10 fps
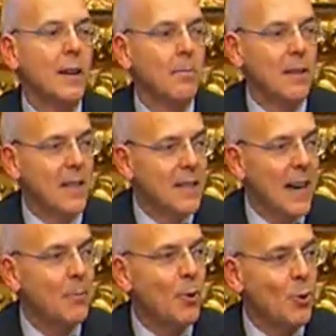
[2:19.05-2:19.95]

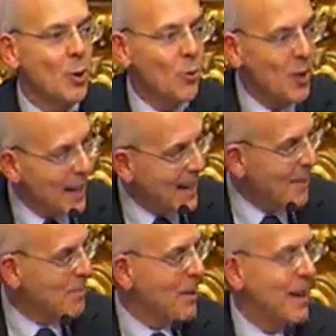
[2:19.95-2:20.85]
presentammo con il collega
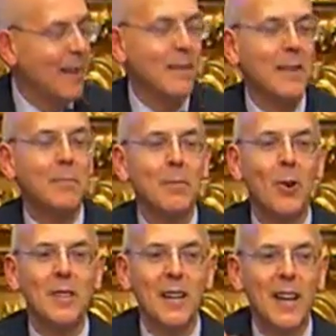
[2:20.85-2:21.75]
Campa la
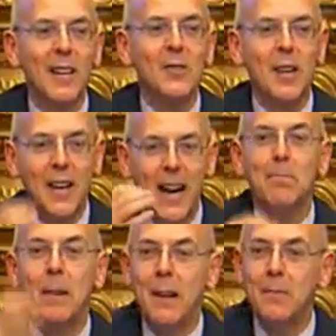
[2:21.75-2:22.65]
proposta di legge
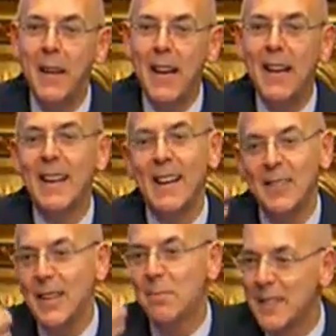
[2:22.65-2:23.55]
Campa Palmieri, che
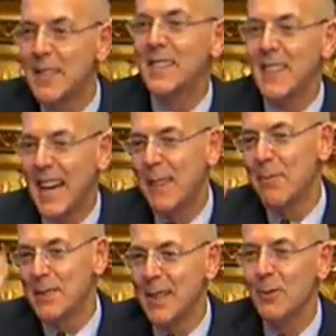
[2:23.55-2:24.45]
già di per sé
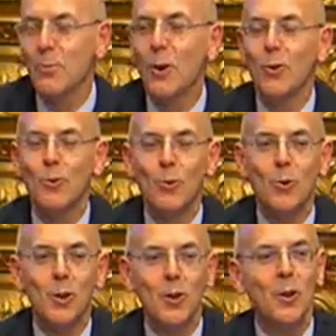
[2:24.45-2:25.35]
sarebbe stato un buon
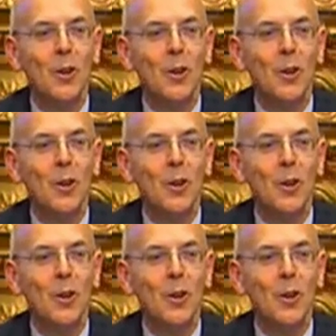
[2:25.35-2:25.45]
augurio,